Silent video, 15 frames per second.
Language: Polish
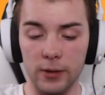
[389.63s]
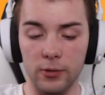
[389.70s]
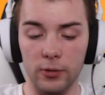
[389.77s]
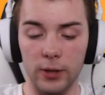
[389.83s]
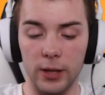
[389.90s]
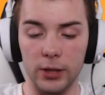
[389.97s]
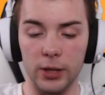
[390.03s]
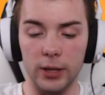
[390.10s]
co
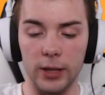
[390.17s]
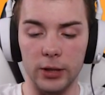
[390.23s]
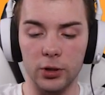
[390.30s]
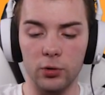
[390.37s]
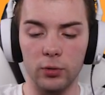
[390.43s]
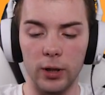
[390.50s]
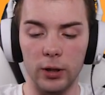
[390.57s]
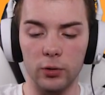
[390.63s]
narzekać,
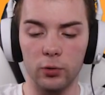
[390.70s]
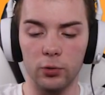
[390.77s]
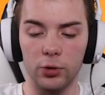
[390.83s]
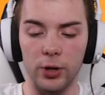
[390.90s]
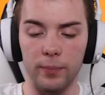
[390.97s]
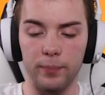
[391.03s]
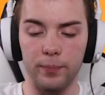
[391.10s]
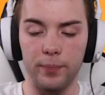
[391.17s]
tu na
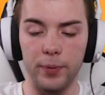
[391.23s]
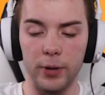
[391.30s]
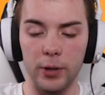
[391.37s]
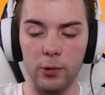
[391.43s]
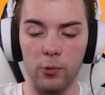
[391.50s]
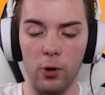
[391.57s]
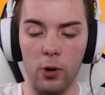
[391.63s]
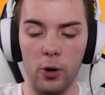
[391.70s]
górze
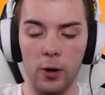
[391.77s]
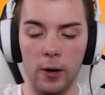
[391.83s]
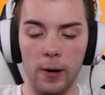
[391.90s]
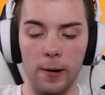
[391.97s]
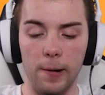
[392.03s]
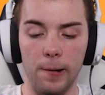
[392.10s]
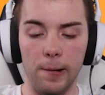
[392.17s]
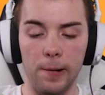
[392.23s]
było.
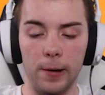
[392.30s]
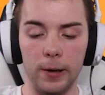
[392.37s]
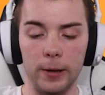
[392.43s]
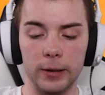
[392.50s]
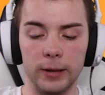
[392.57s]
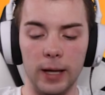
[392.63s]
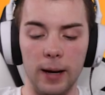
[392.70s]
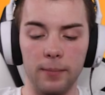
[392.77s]
E,
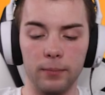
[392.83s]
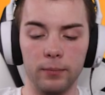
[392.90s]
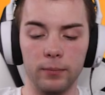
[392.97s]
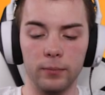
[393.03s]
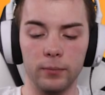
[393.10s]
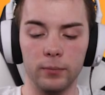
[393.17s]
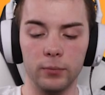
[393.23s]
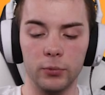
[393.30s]
tam,
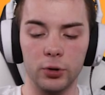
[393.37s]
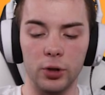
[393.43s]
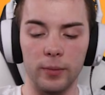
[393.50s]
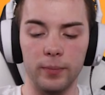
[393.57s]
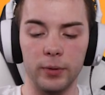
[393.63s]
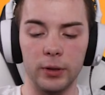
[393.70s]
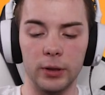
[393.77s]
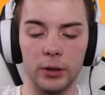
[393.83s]

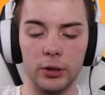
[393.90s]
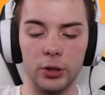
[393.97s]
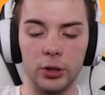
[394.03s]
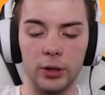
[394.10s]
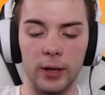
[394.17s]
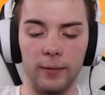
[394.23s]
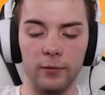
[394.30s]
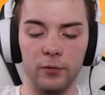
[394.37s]
żeby
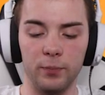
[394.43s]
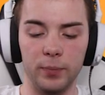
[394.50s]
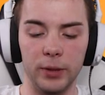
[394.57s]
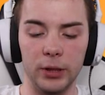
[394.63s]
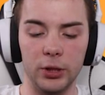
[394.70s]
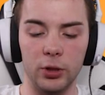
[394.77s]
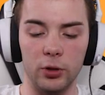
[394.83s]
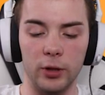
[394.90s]
ci tam
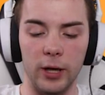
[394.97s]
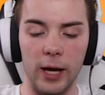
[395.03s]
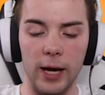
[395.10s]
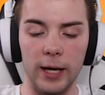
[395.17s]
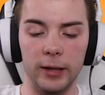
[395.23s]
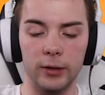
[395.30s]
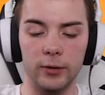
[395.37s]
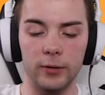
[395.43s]
wbić,
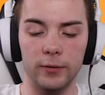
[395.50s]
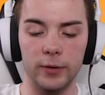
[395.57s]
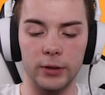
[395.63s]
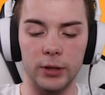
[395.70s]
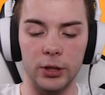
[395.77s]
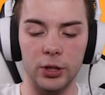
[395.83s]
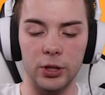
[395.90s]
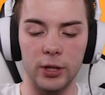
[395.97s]
okej, okay.
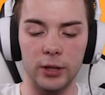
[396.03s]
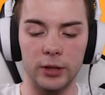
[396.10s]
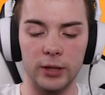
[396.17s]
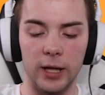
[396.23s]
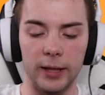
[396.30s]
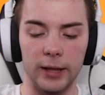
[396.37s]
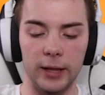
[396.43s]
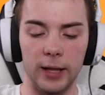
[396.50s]
jesteś
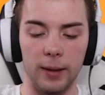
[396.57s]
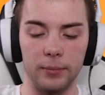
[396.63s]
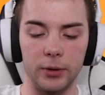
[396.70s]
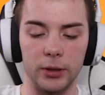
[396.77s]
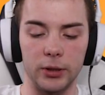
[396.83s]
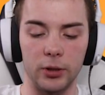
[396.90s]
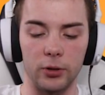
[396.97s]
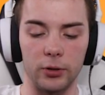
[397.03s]
zdana na
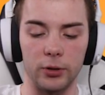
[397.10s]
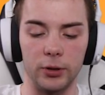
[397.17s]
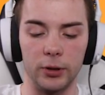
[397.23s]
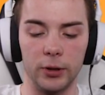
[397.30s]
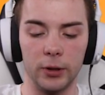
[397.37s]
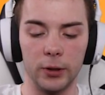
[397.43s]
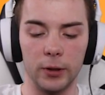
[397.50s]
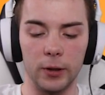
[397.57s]
mnie, sorki.
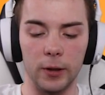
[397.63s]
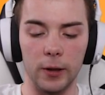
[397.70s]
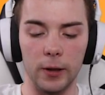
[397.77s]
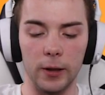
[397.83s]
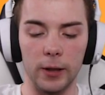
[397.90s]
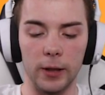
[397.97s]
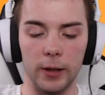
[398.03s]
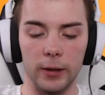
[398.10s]

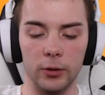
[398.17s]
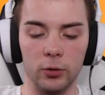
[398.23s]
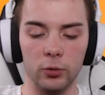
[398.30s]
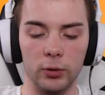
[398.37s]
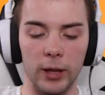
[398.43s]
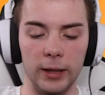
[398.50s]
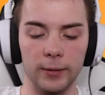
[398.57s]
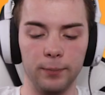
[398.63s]
E,
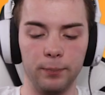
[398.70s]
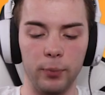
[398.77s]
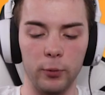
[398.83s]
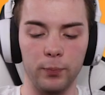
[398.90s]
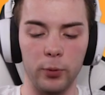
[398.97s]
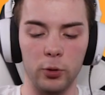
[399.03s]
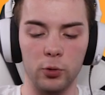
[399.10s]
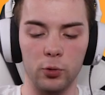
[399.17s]
tutaj po,
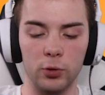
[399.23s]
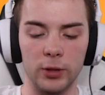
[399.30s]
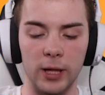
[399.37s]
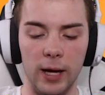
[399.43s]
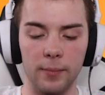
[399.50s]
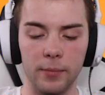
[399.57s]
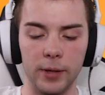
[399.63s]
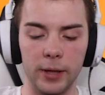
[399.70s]

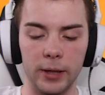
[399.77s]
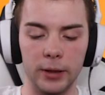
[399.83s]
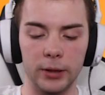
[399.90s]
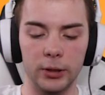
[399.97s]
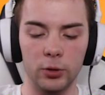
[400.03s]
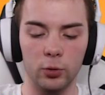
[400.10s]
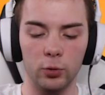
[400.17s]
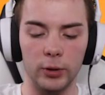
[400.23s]
podrzucamy
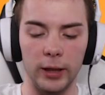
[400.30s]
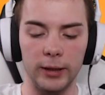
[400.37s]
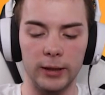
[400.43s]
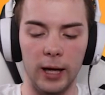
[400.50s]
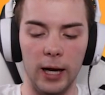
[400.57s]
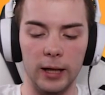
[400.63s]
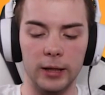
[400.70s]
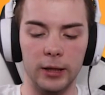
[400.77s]
i tutaj
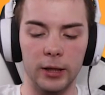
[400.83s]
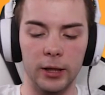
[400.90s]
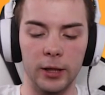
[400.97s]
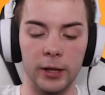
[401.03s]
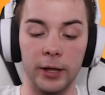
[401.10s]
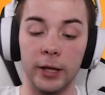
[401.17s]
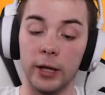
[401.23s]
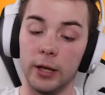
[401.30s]
tak
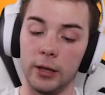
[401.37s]
i...